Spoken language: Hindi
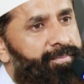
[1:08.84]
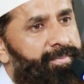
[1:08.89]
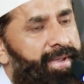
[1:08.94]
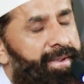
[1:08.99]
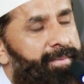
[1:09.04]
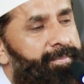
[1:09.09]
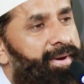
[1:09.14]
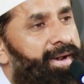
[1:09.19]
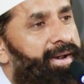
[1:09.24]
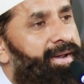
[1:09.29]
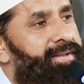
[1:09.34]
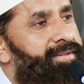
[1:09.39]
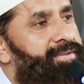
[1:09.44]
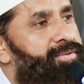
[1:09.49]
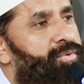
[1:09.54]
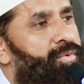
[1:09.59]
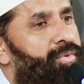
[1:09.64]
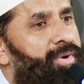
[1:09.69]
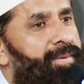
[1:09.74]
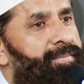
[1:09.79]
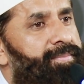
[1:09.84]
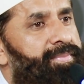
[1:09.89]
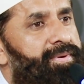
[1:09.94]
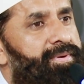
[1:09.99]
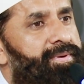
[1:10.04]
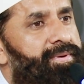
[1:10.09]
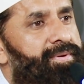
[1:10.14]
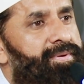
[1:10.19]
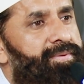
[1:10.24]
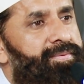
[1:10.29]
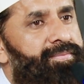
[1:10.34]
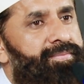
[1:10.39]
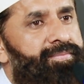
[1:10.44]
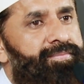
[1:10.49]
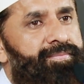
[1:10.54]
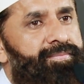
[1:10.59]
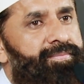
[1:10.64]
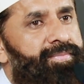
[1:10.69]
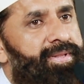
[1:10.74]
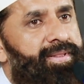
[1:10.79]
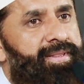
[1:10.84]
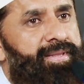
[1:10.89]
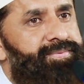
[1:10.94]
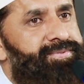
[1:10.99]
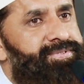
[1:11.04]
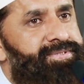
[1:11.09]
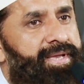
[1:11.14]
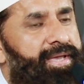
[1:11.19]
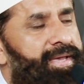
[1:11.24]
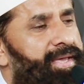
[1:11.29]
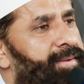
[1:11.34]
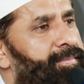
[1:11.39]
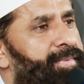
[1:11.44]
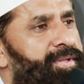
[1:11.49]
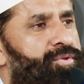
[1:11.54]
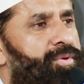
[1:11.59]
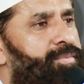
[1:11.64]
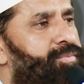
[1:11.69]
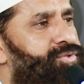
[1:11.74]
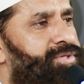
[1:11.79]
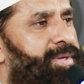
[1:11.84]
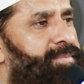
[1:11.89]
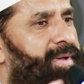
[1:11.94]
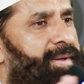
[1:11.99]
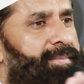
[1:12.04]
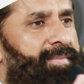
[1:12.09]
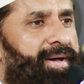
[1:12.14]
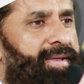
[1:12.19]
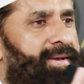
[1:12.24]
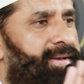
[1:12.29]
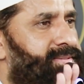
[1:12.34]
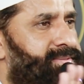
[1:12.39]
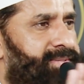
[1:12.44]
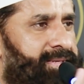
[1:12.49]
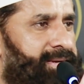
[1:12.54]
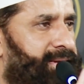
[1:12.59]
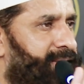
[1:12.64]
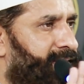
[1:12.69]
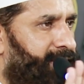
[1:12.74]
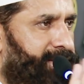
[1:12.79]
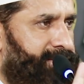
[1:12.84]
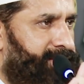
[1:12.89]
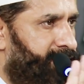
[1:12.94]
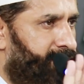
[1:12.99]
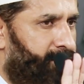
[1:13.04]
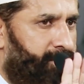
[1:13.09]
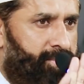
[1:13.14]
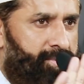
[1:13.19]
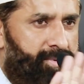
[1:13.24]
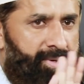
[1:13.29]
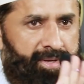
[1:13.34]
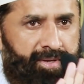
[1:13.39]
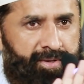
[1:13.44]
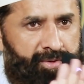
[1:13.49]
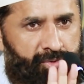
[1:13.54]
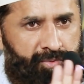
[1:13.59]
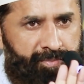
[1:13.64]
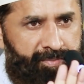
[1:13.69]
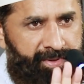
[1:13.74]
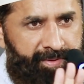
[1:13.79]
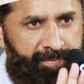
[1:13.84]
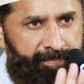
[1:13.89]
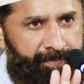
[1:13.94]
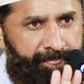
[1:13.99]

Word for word: मेहमान तो अब मतलब शहर में तो मुझे मेहमान नज़र नहीं आते लोगों के घरों में